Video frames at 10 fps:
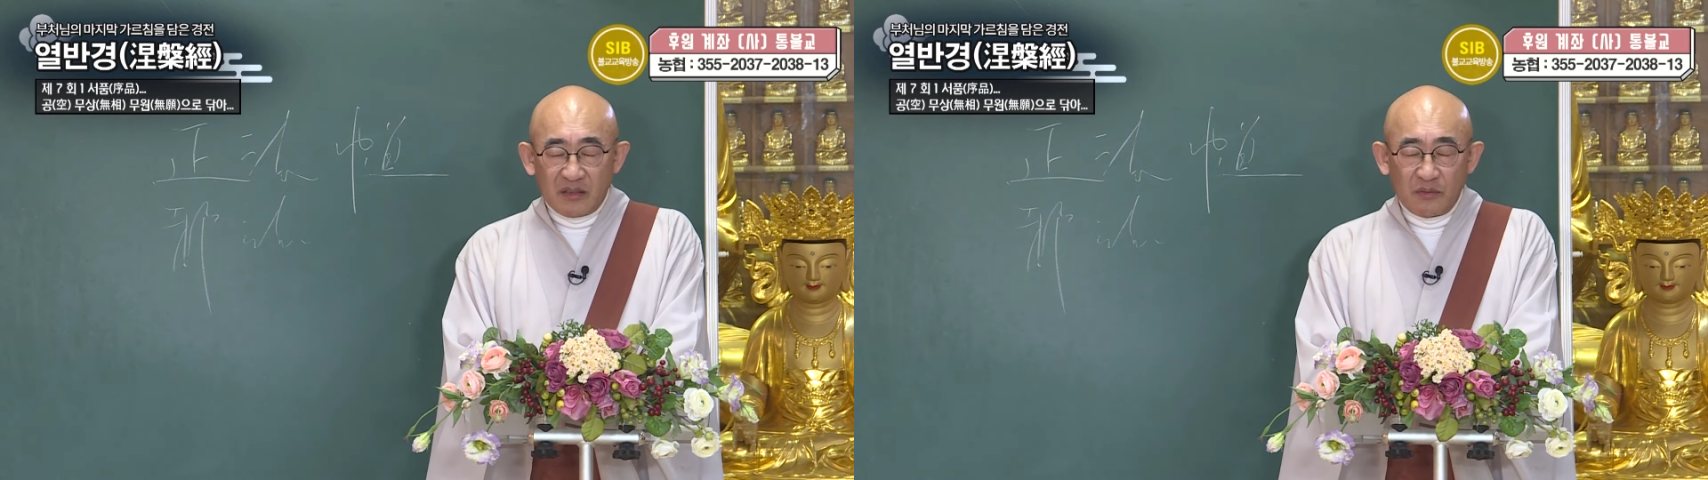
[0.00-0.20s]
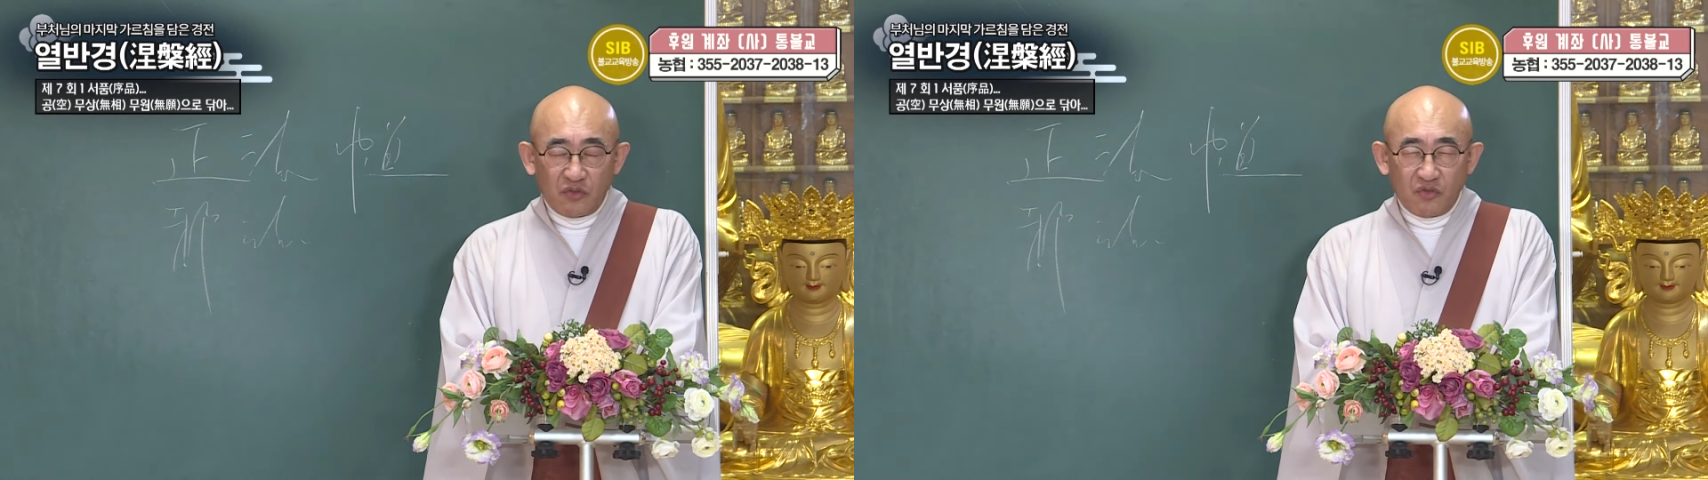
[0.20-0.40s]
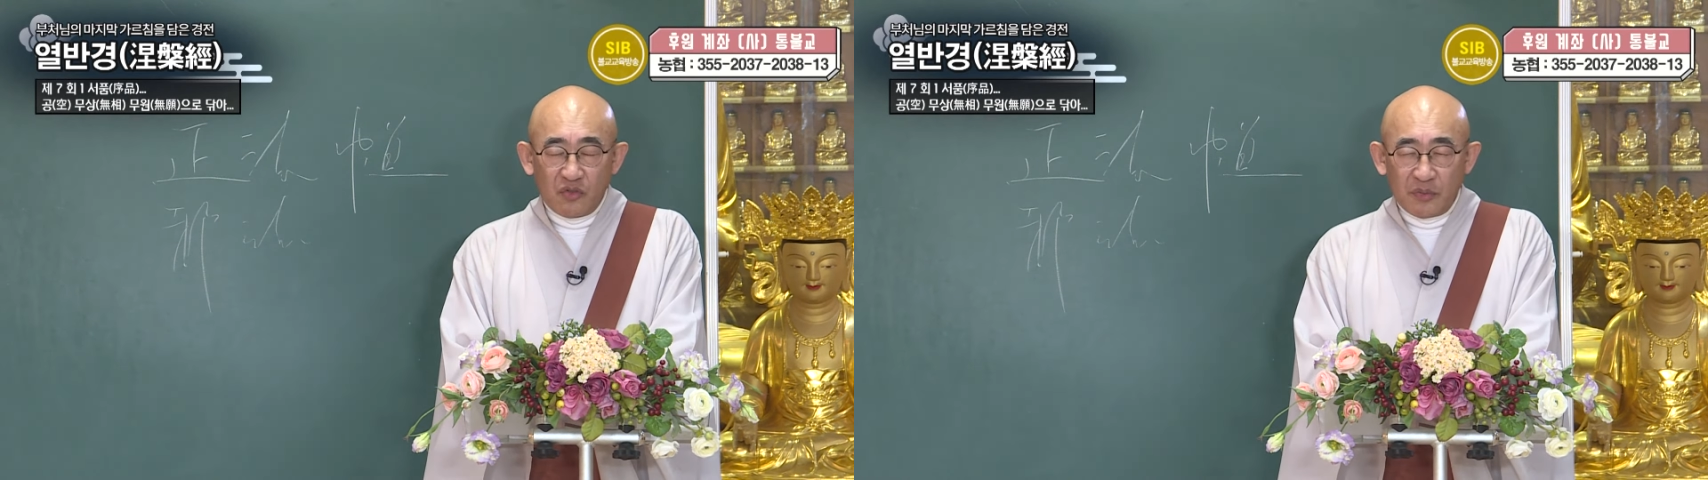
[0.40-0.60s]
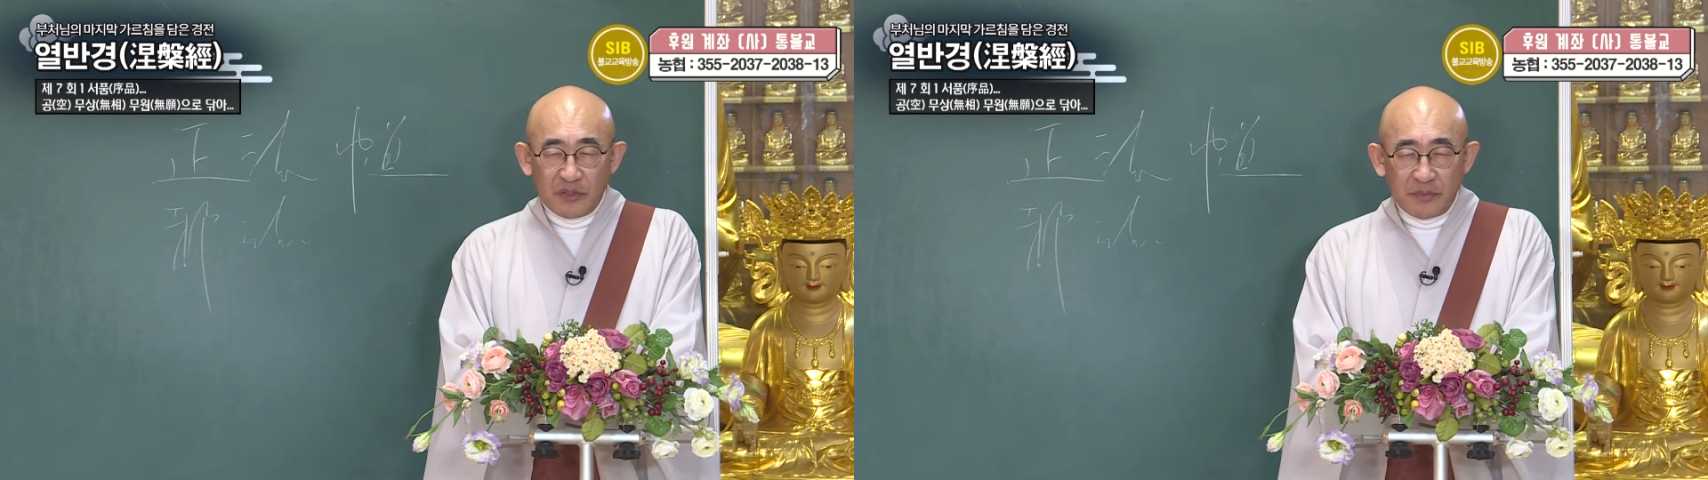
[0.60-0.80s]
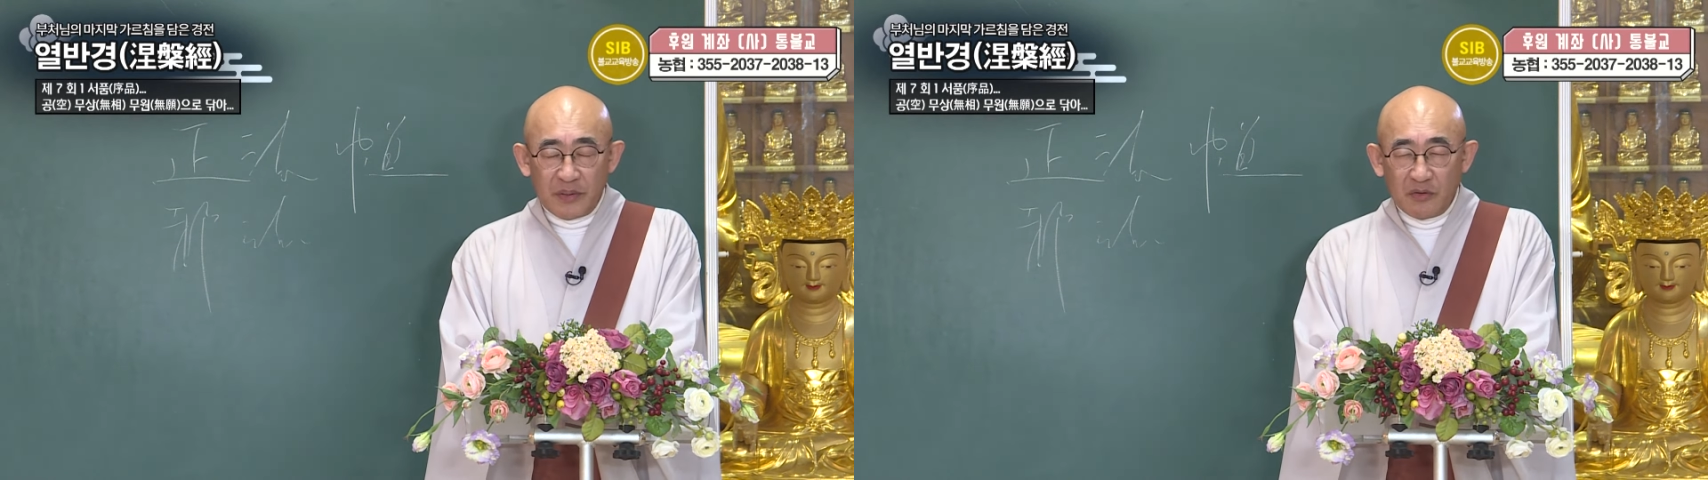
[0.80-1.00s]
지금 수도
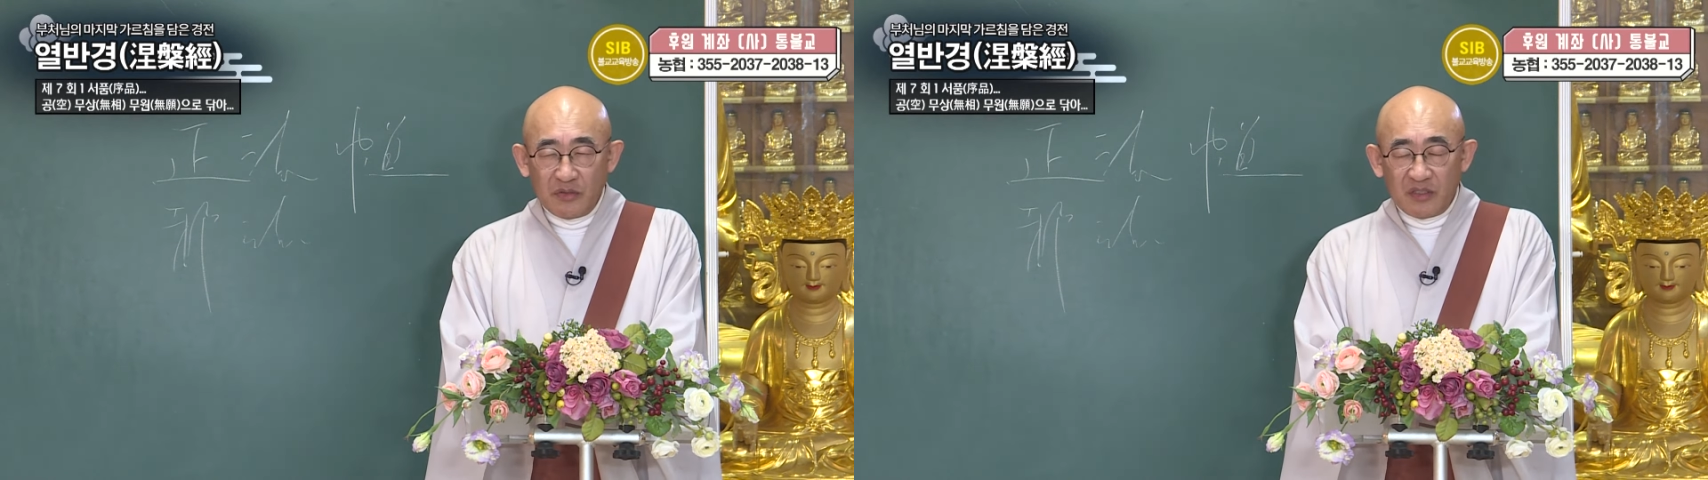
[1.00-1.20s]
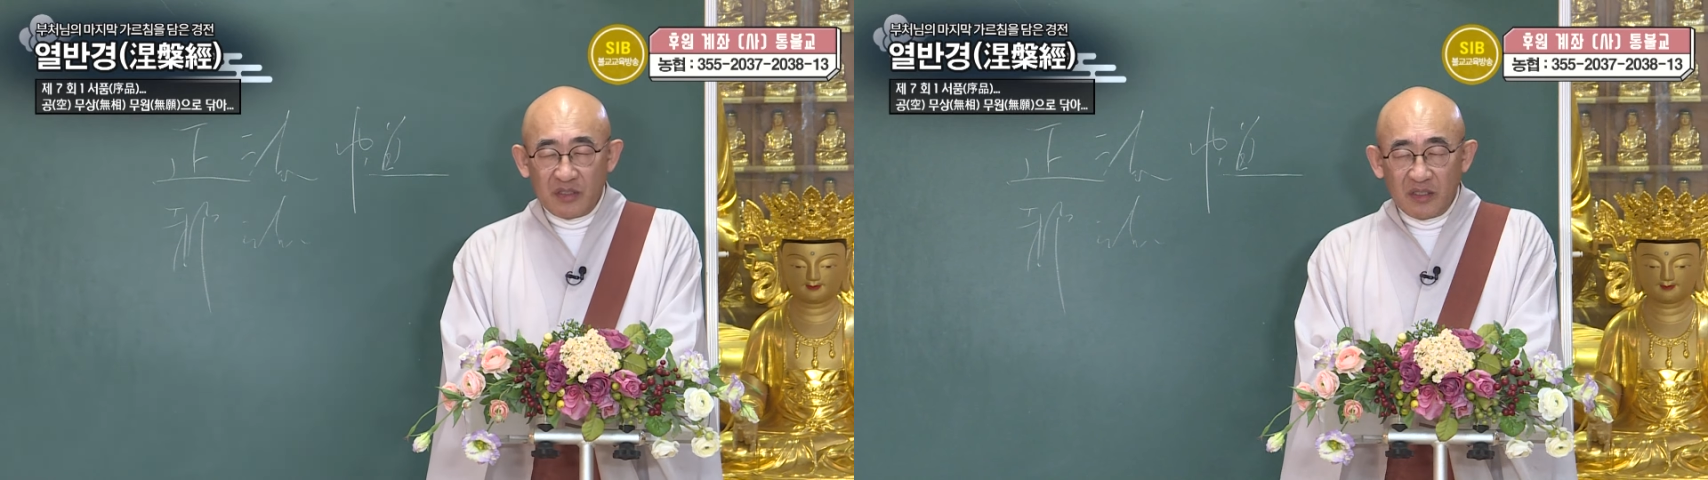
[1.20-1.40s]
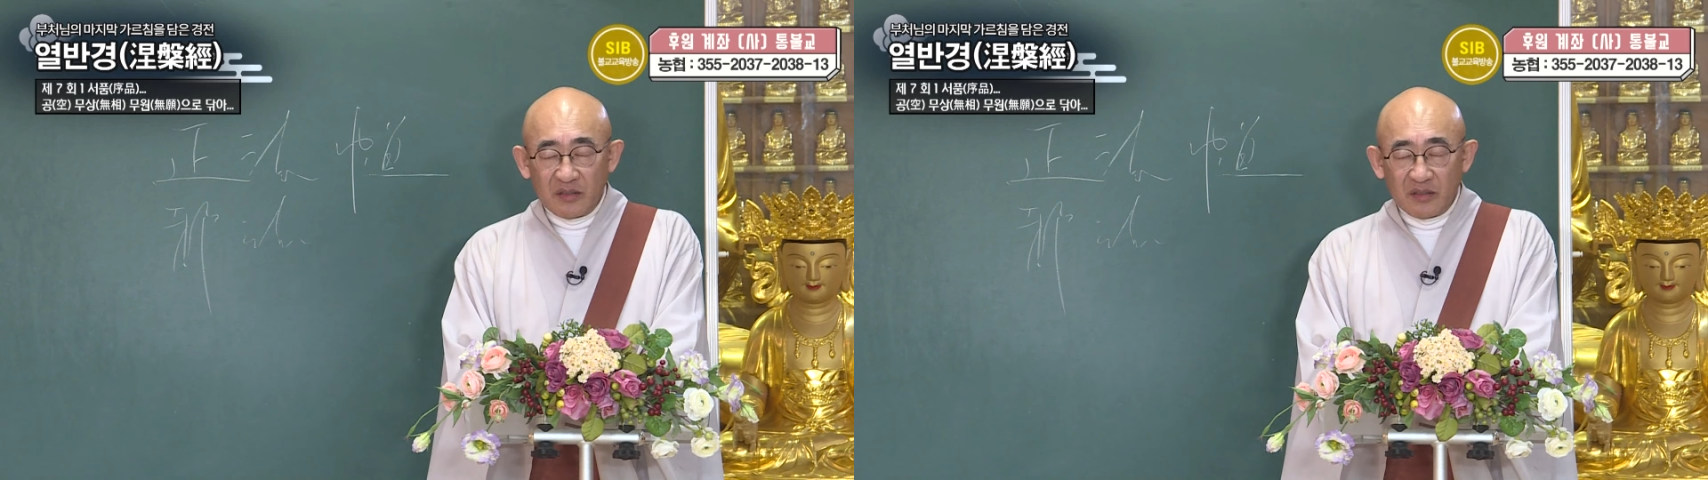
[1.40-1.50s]
없이 배우지요.